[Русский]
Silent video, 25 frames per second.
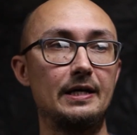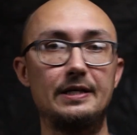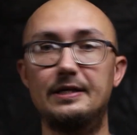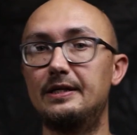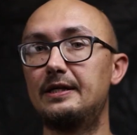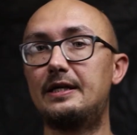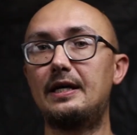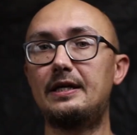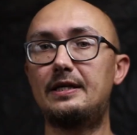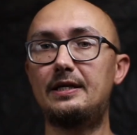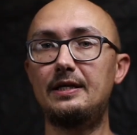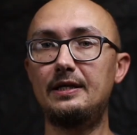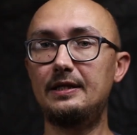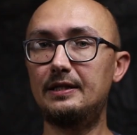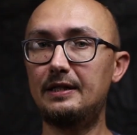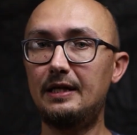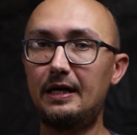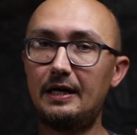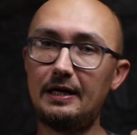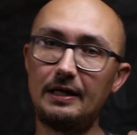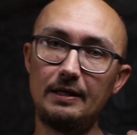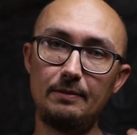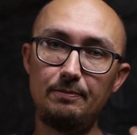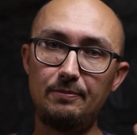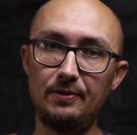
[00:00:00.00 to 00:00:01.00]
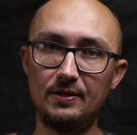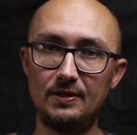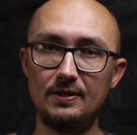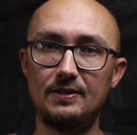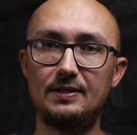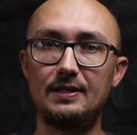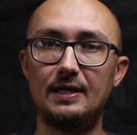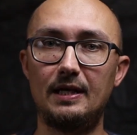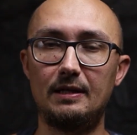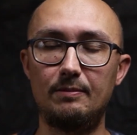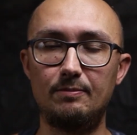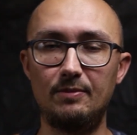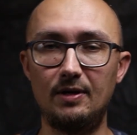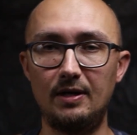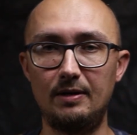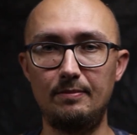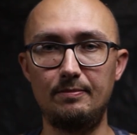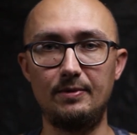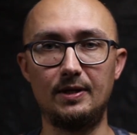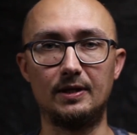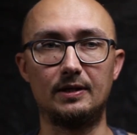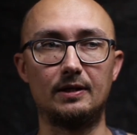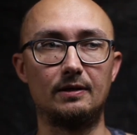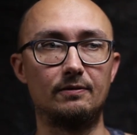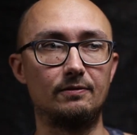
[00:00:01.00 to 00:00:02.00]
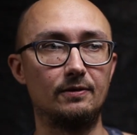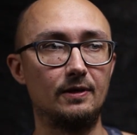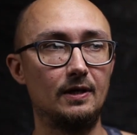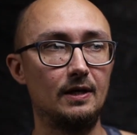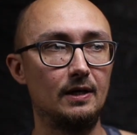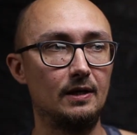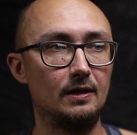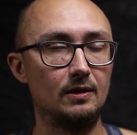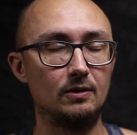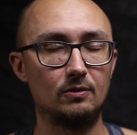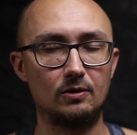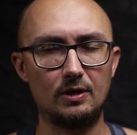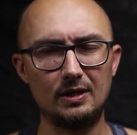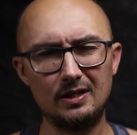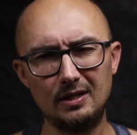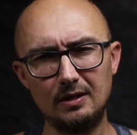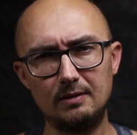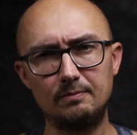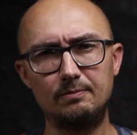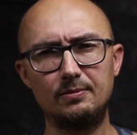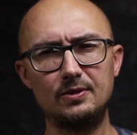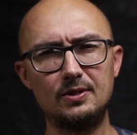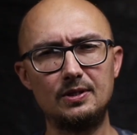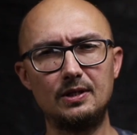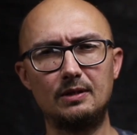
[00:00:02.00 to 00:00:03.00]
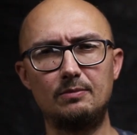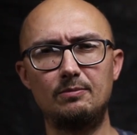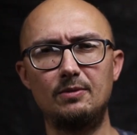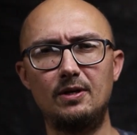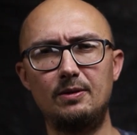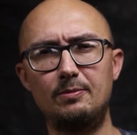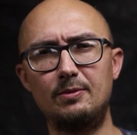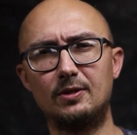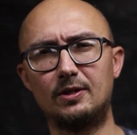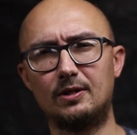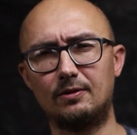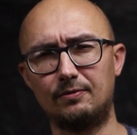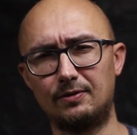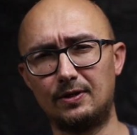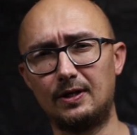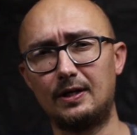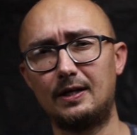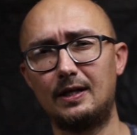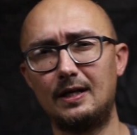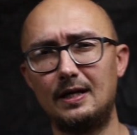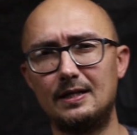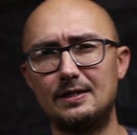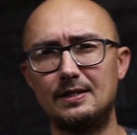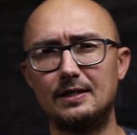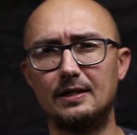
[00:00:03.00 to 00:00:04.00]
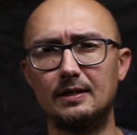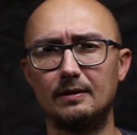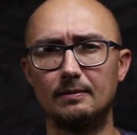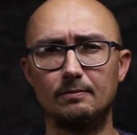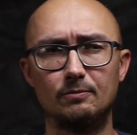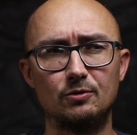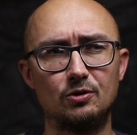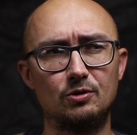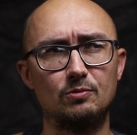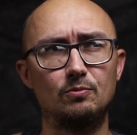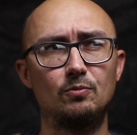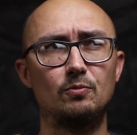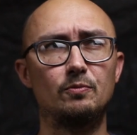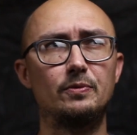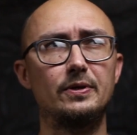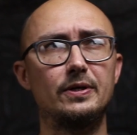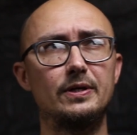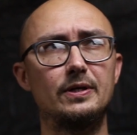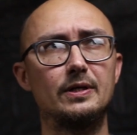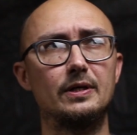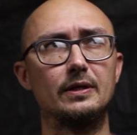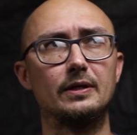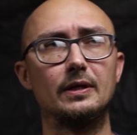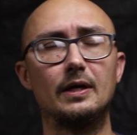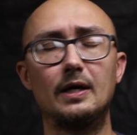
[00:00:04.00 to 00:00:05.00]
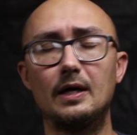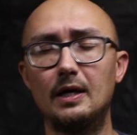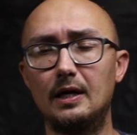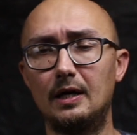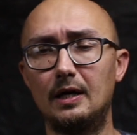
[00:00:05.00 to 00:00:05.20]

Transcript: Никакие нахрен 50 миллиметров. Ну, хотя 50 миллиметров это классика, почему бы и нет.